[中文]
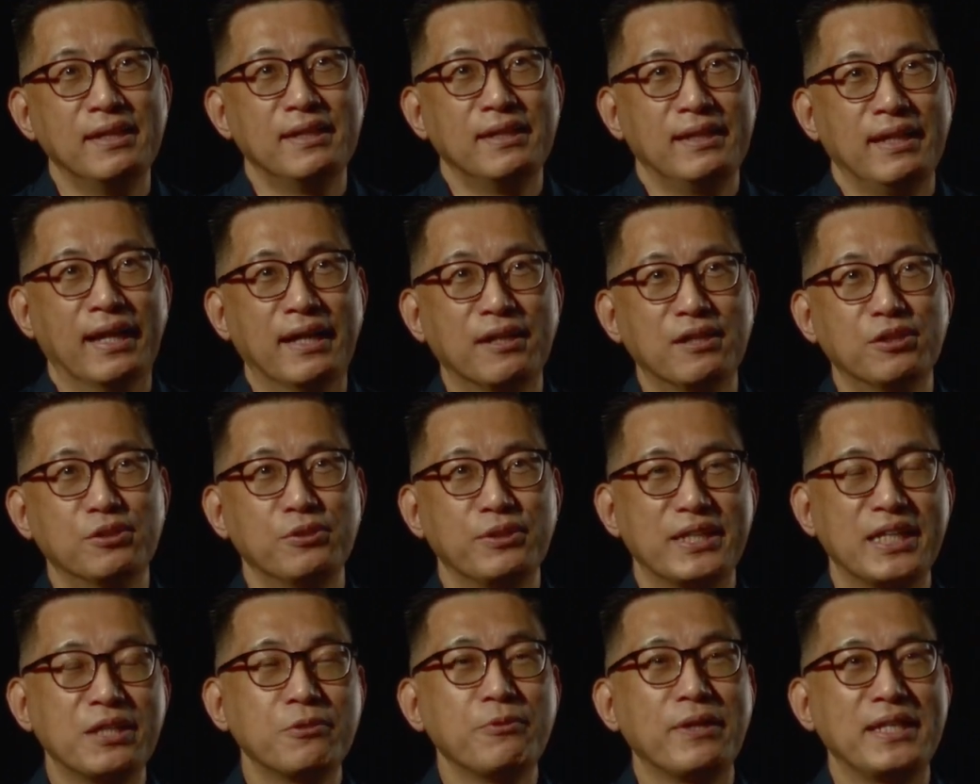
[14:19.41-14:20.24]
然后
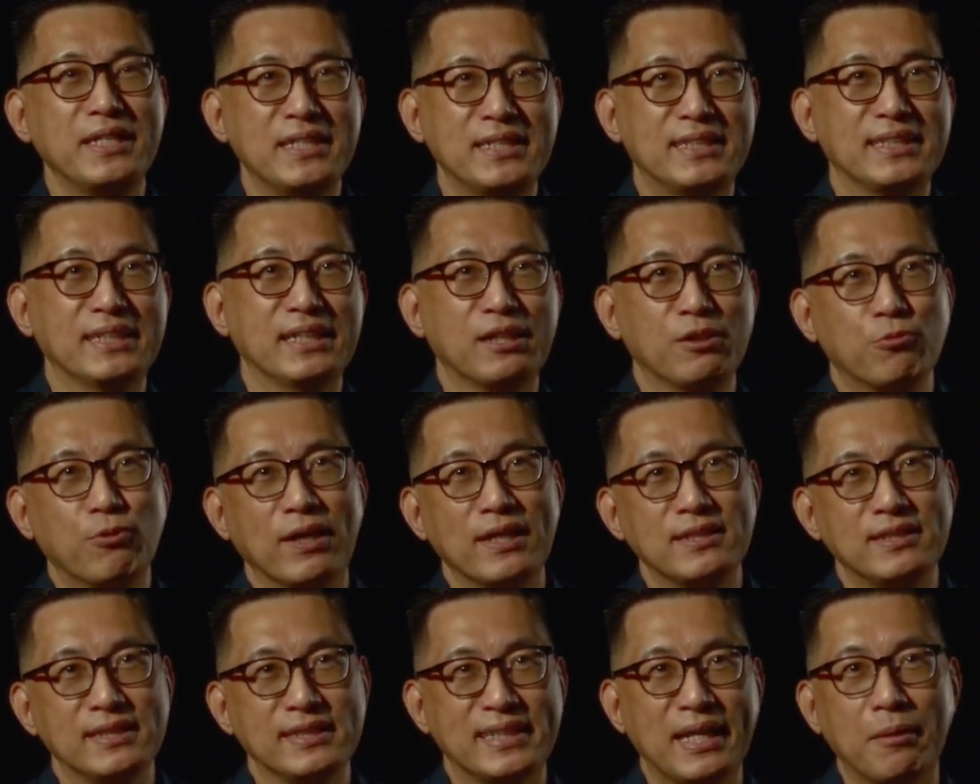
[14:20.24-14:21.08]
因为疫情的关
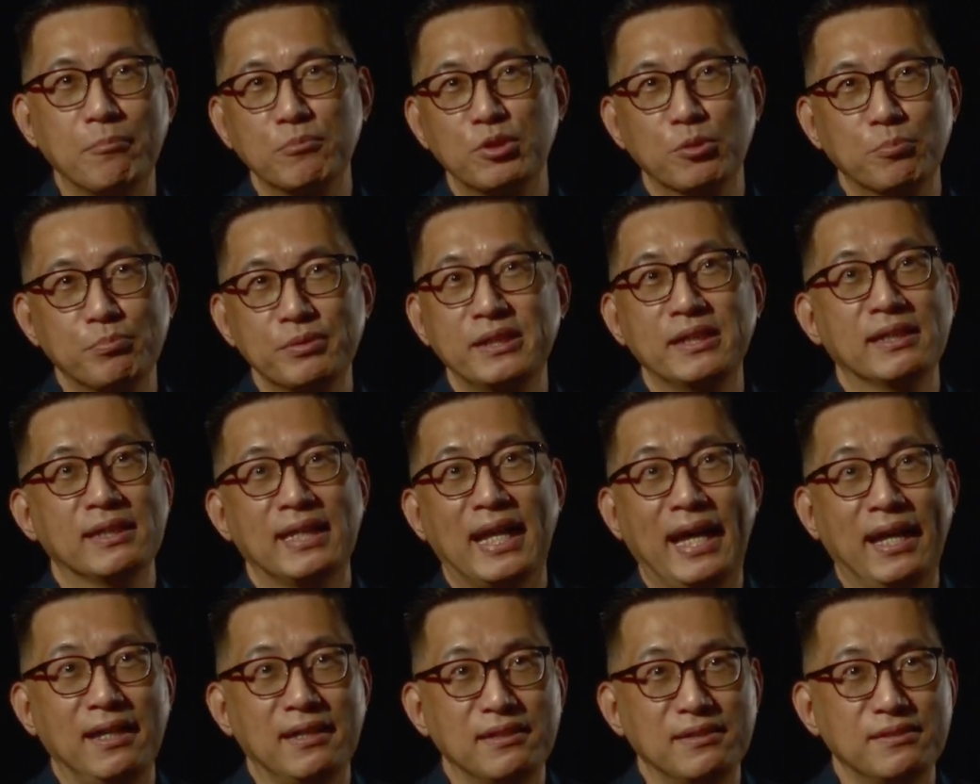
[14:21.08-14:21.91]
系，他们都不能来
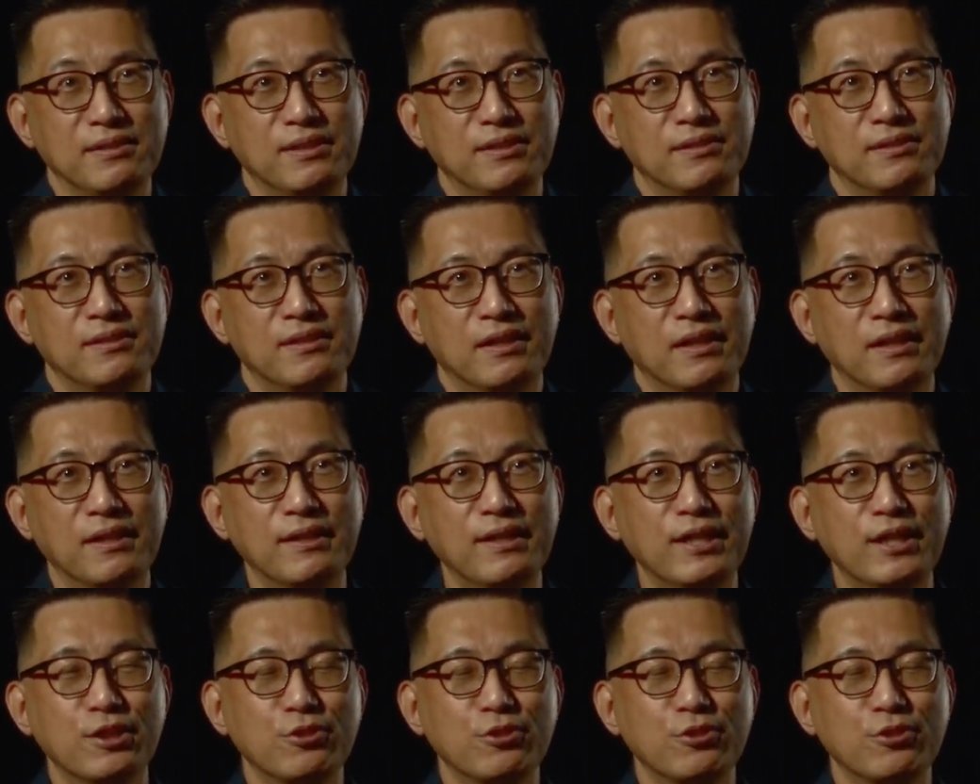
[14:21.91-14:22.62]
了啊，